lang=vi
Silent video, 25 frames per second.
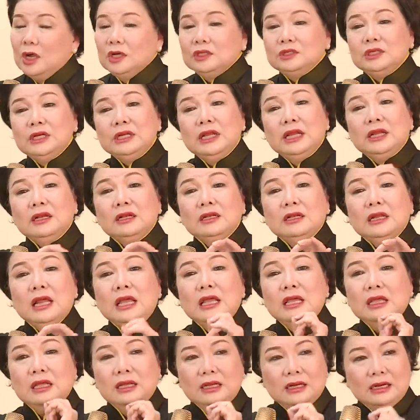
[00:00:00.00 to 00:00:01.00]
Cho nên
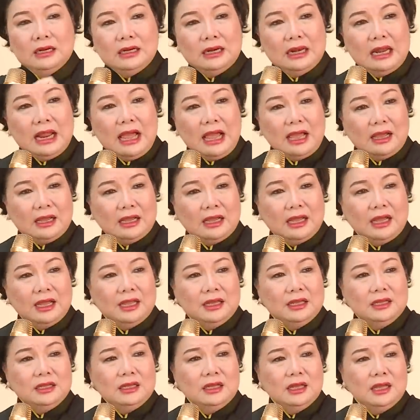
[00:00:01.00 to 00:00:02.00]
đây là
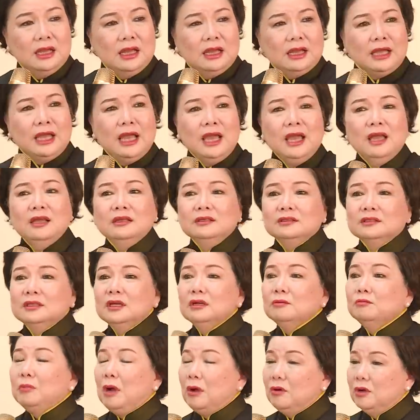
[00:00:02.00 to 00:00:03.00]
cái hình
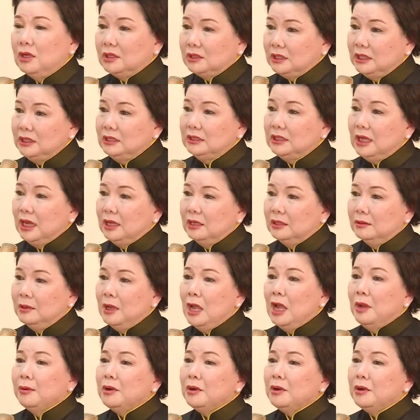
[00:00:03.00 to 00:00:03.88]
thức bạo lực tinh thần.